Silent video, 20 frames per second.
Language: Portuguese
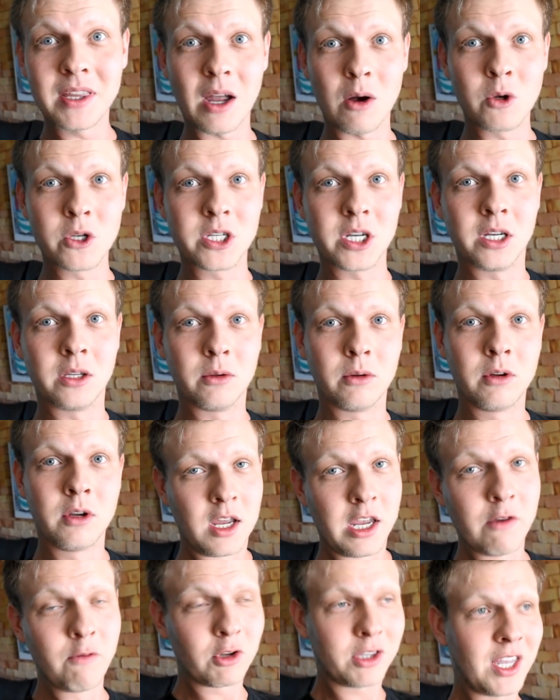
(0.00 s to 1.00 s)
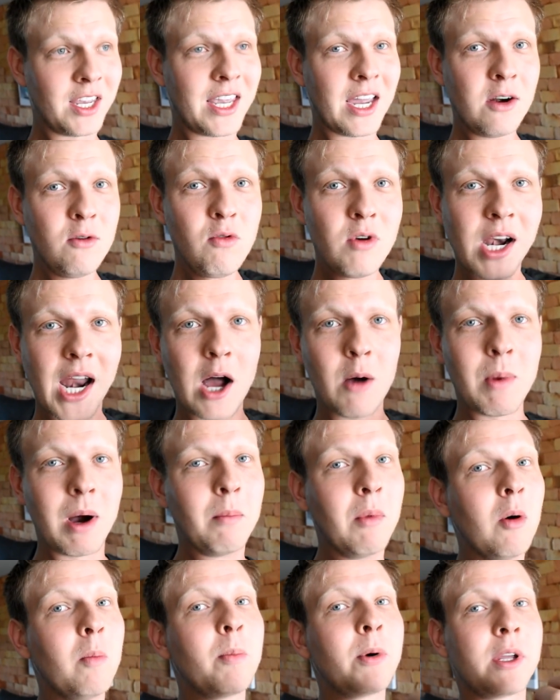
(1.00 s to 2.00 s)
tá usando. E eu vou ter que anular
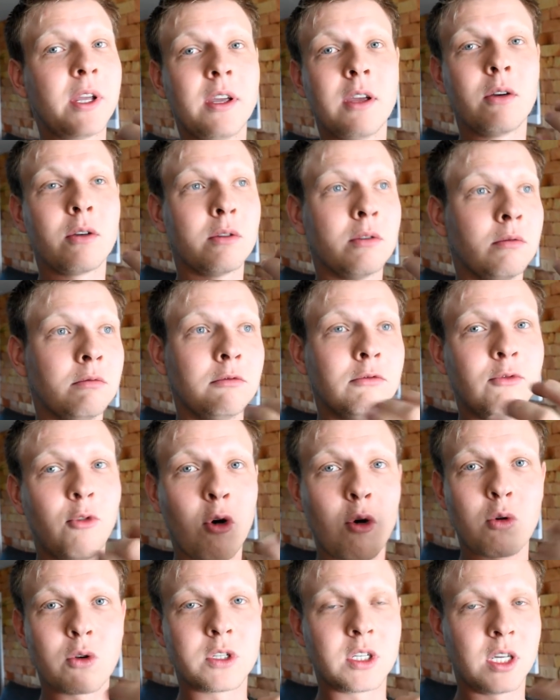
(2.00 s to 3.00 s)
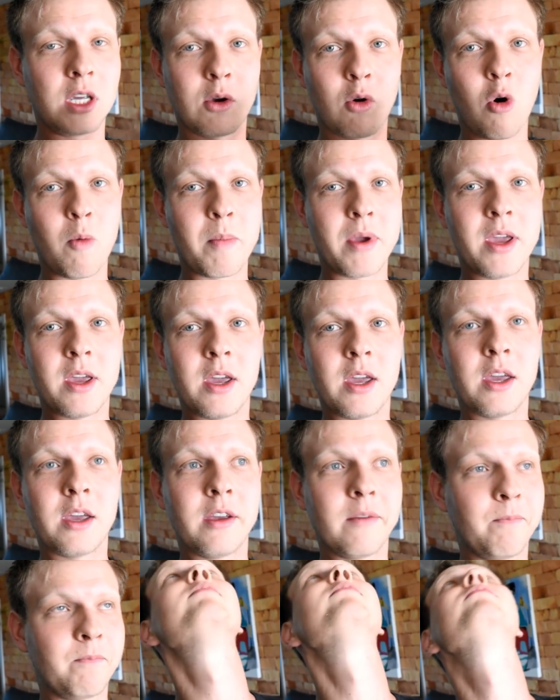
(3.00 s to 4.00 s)
uma mão, porque eu não vou conseguir
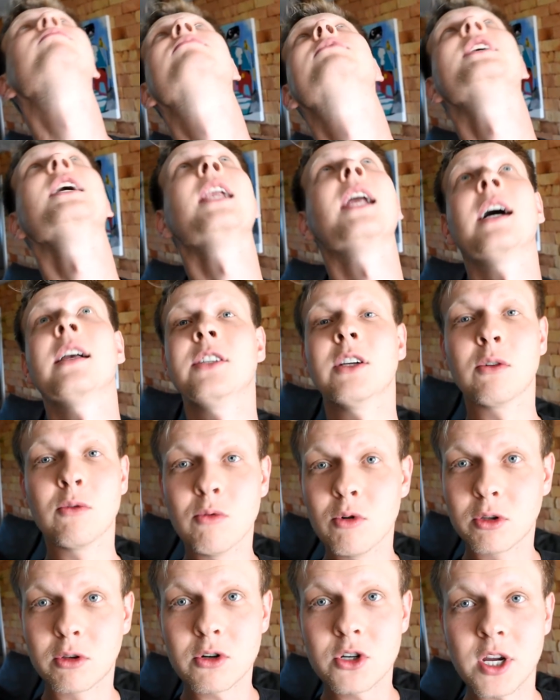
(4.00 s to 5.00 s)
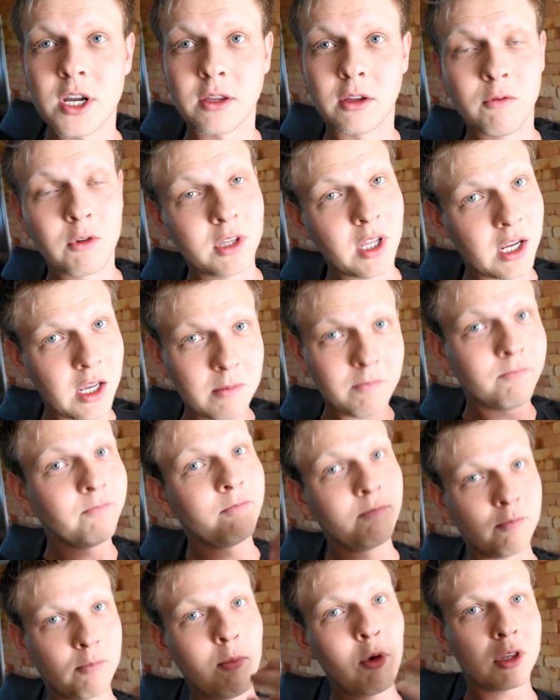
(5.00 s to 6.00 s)
comer, sei lá, de algum outro jeito. Eu vou ter que
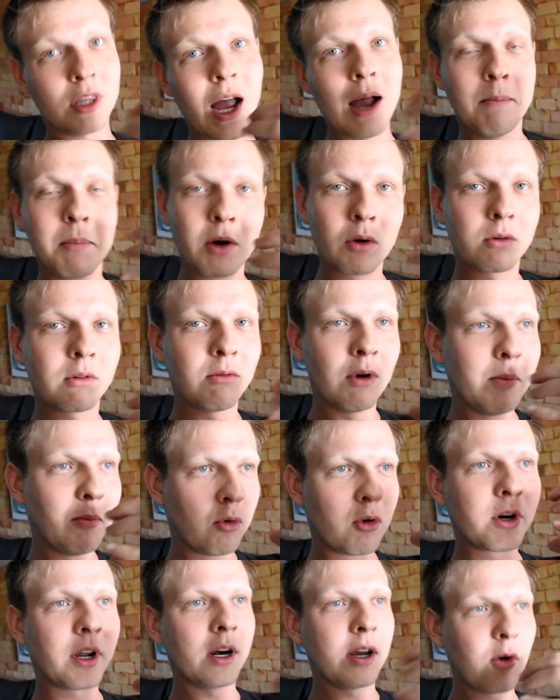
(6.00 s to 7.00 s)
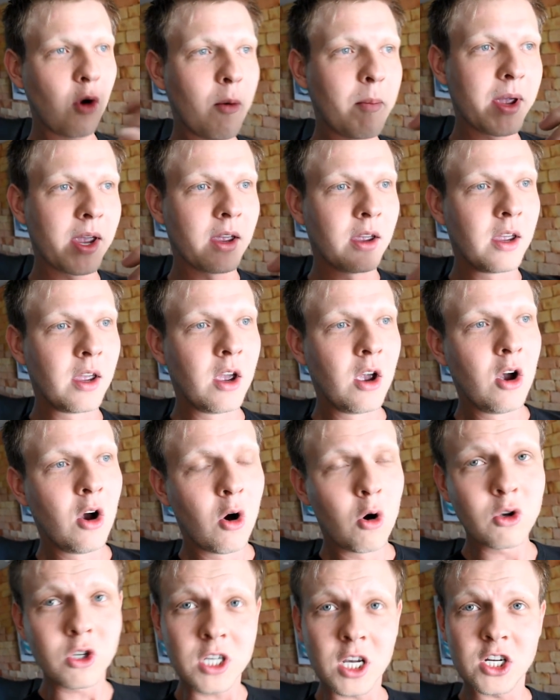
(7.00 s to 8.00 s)
botar a mão no hambúrguer e comer.
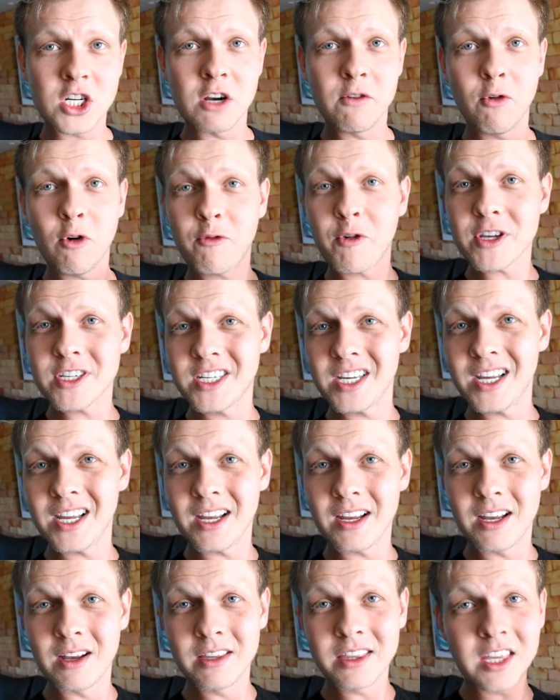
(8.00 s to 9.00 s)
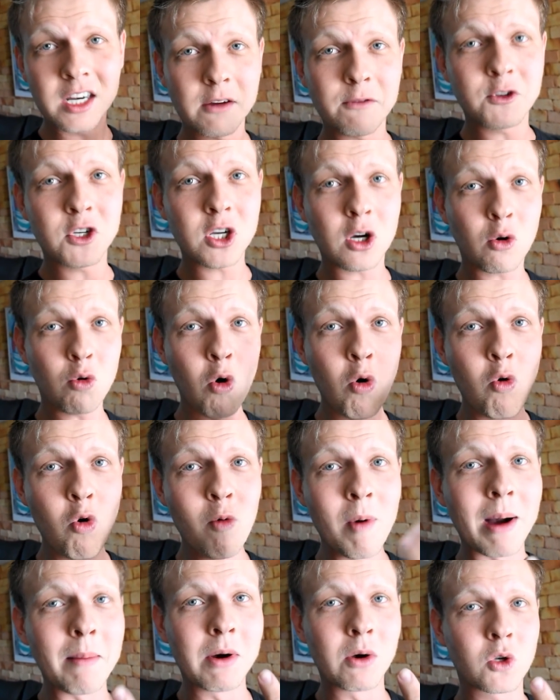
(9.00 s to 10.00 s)
Ou seja, eu vou fazer drift com
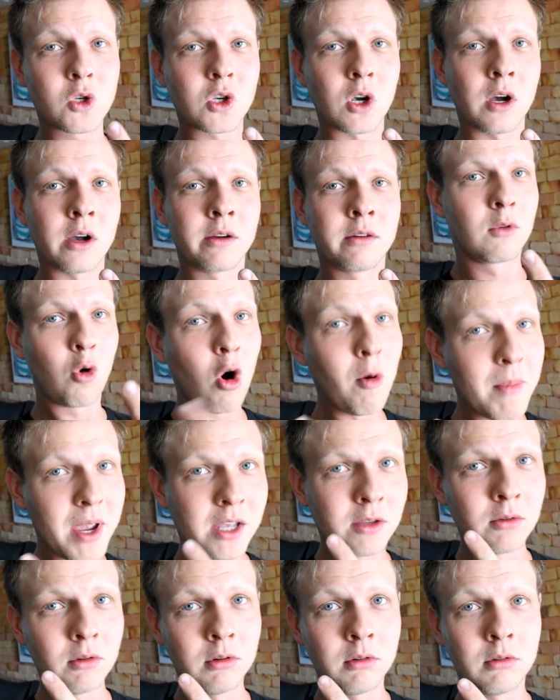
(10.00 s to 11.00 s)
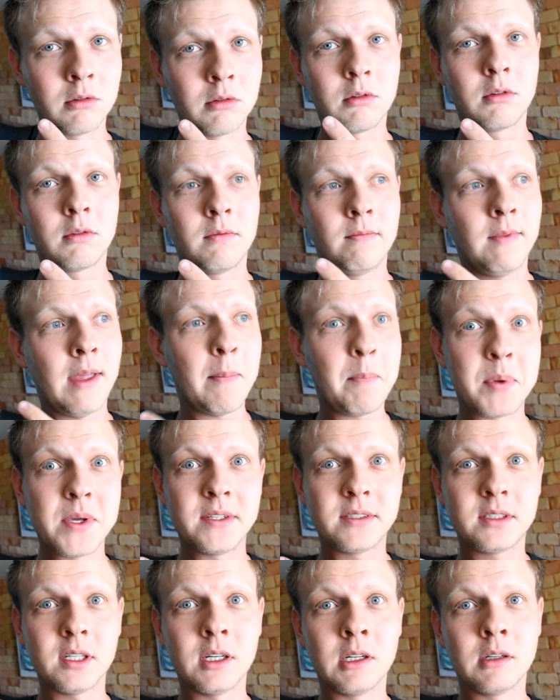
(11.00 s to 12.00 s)
uma mão só, comendo, na
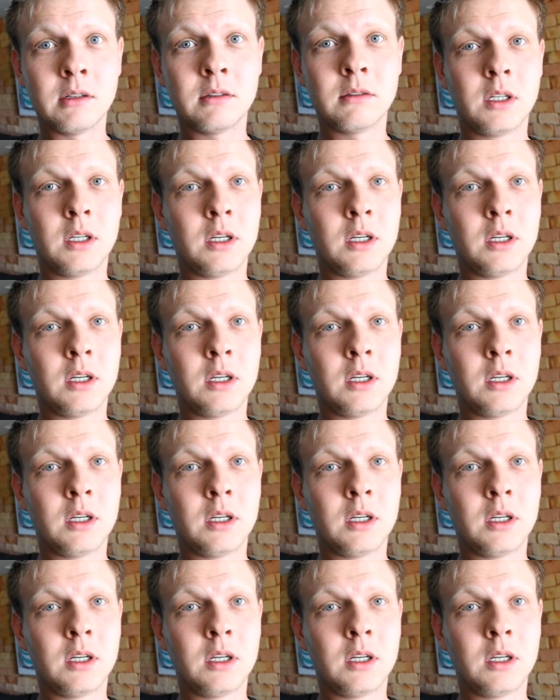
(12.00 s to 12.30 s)
pista.